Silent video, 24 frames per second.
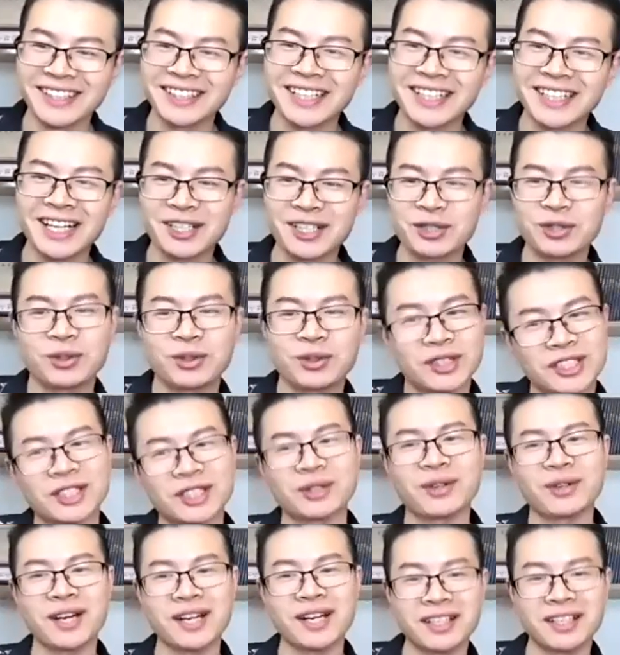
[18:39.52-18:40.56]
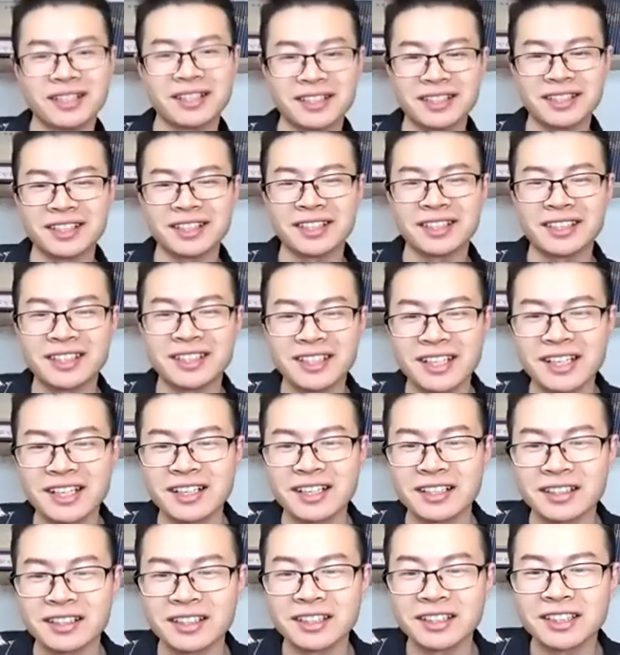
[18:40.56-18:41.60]
但又喜欢喝，
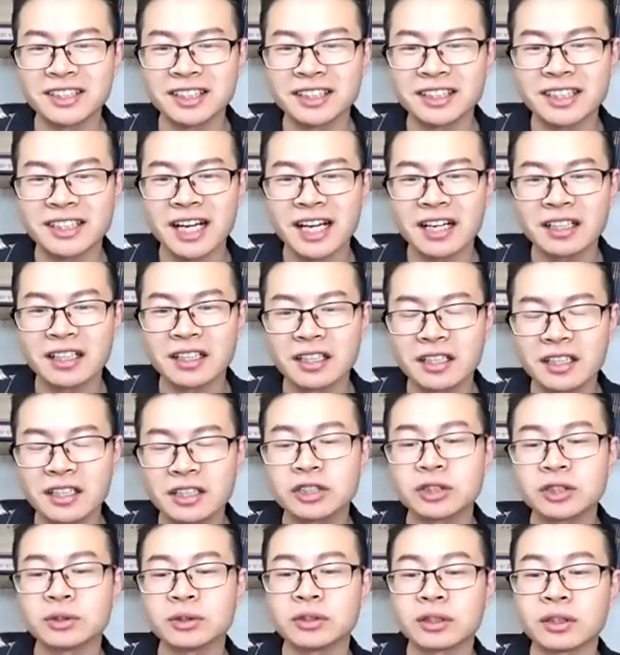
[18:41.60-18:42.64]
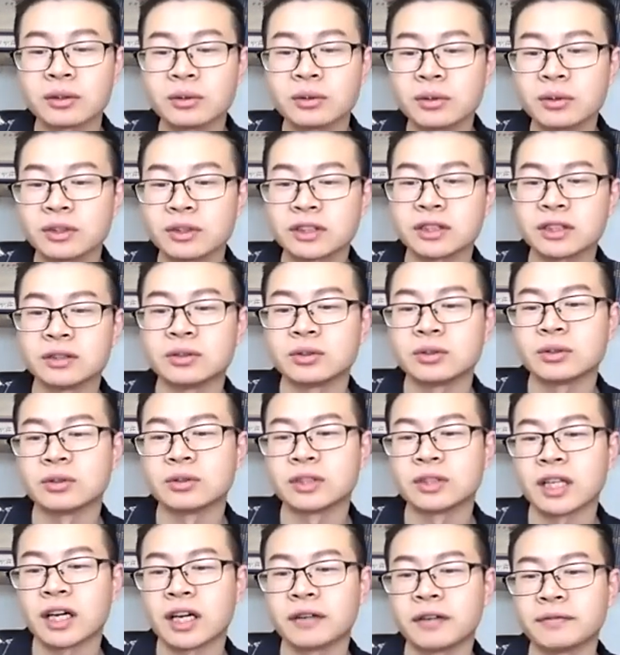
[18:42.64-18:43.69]
而且在喝酒的过程
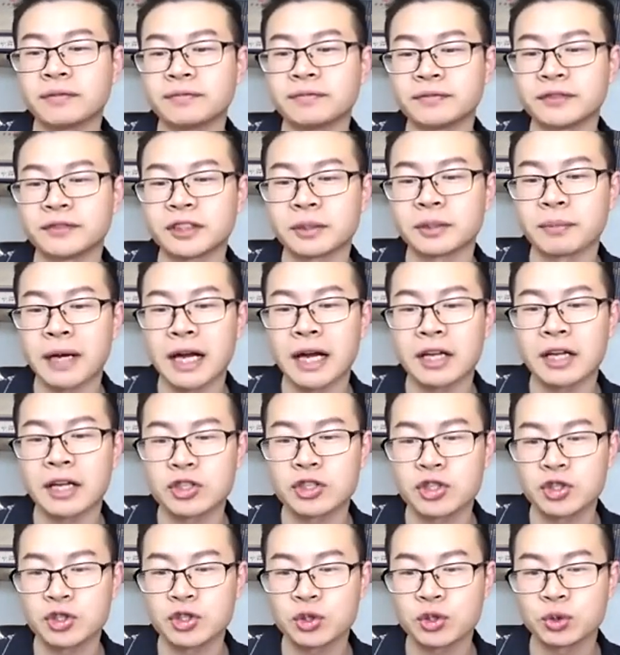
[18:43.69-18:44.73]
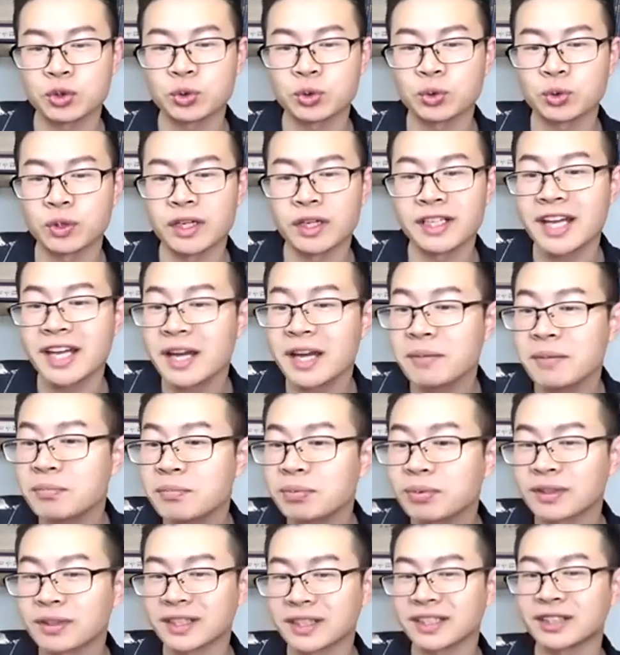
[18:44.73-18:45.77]
中呢，什么酒烟
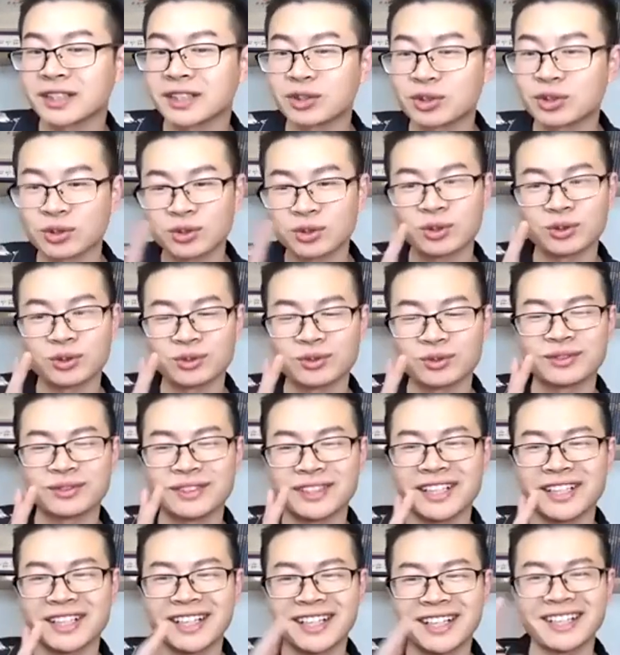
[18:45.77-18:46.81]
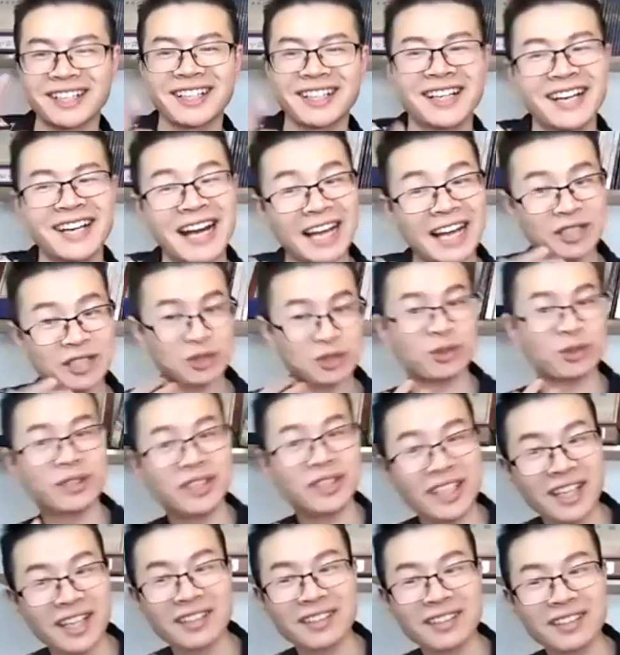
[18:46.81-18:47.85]
不离手，还抽
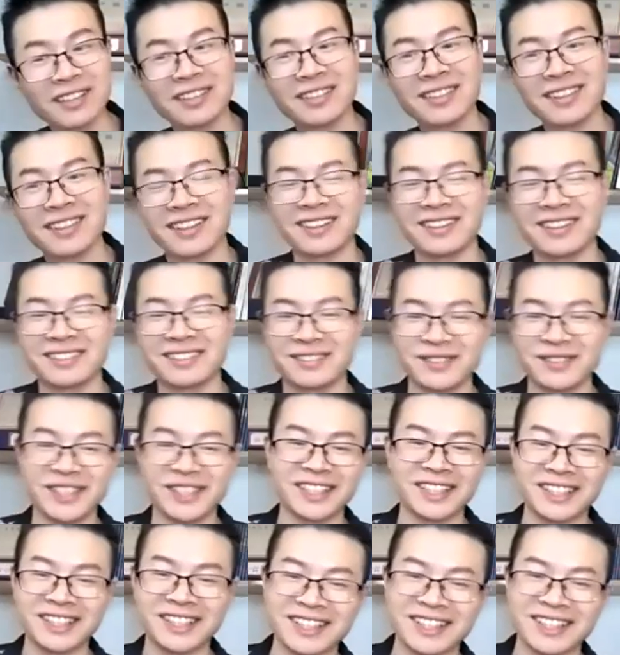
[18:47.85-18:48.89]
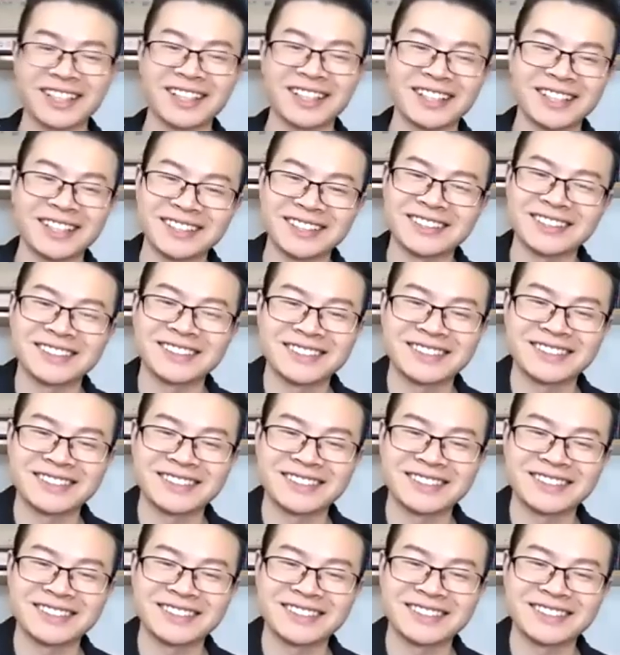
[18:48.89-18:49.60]
烟啊，My God！